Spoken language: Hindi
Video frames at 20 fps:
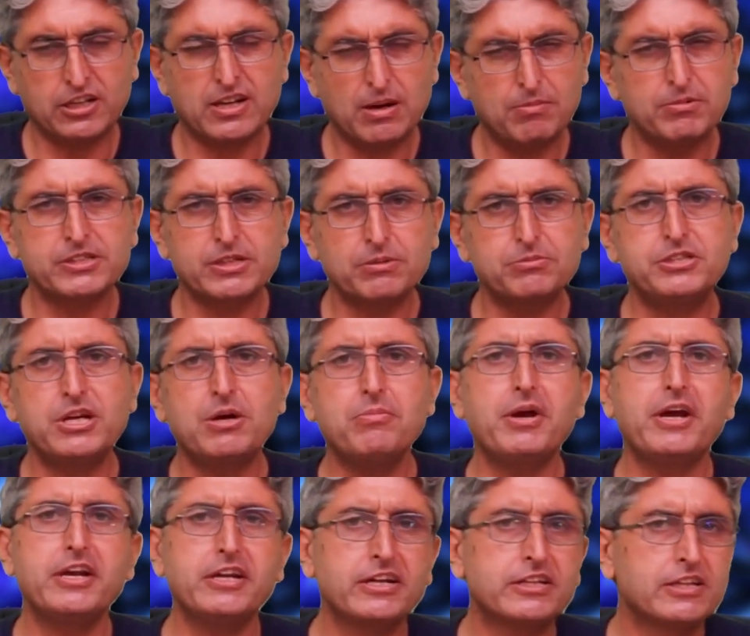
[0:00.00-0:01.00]
कम अज़ कम छः
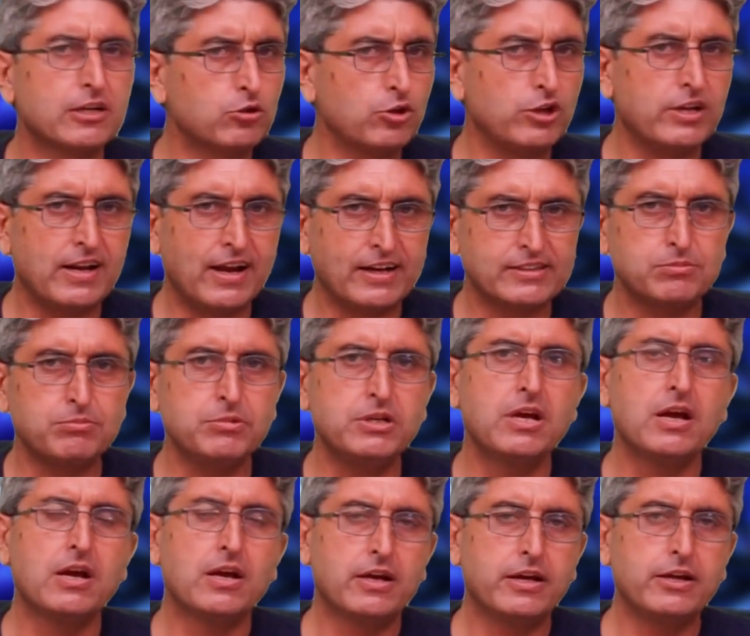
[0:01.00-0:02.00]
महीने तक तो ये लाजमी
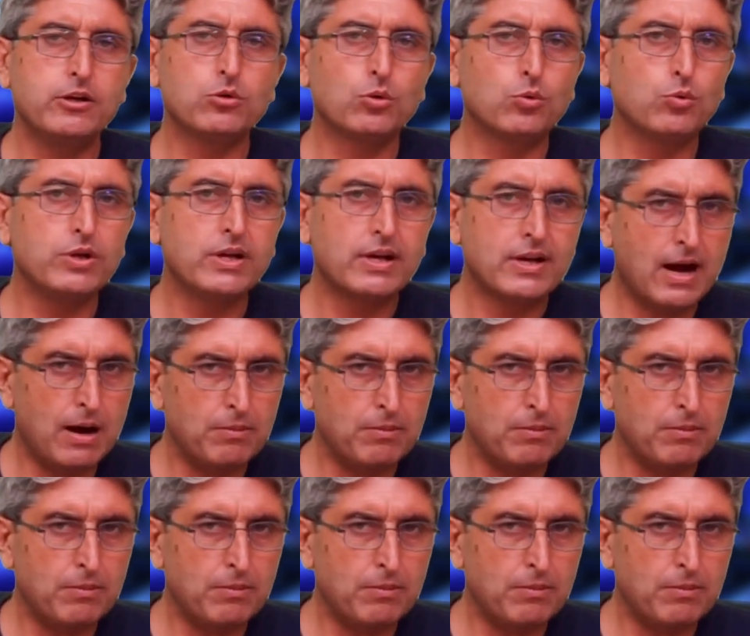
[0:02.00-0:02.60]
इन लोगों ने